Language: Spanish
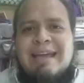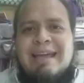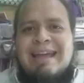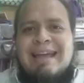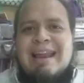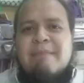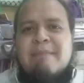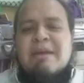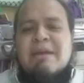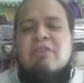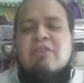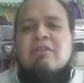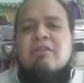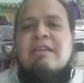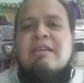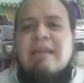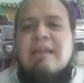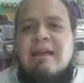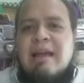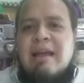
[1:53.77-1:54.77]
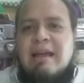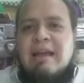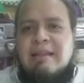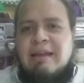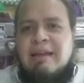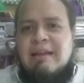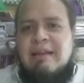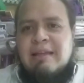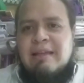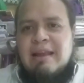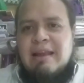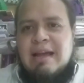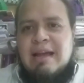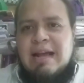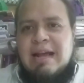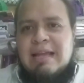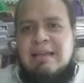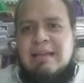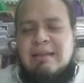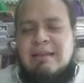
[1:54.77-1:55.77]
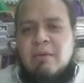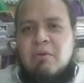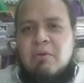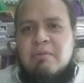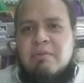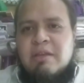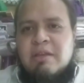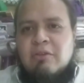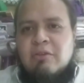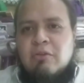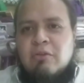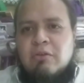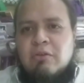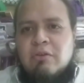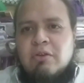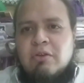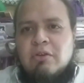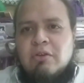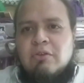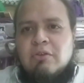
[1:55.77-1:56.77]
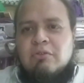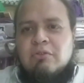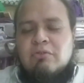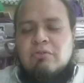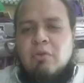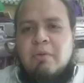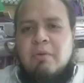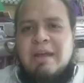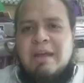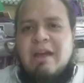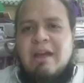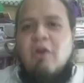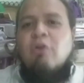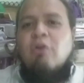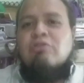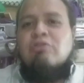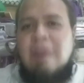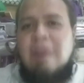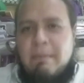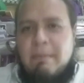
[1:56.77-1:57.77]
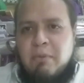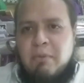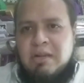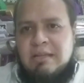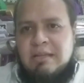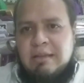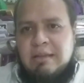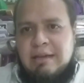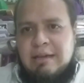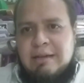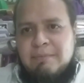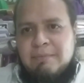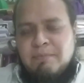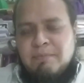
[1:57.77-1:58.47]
que la mayoría de la gente que está en la calle está volviendo sobre otra política.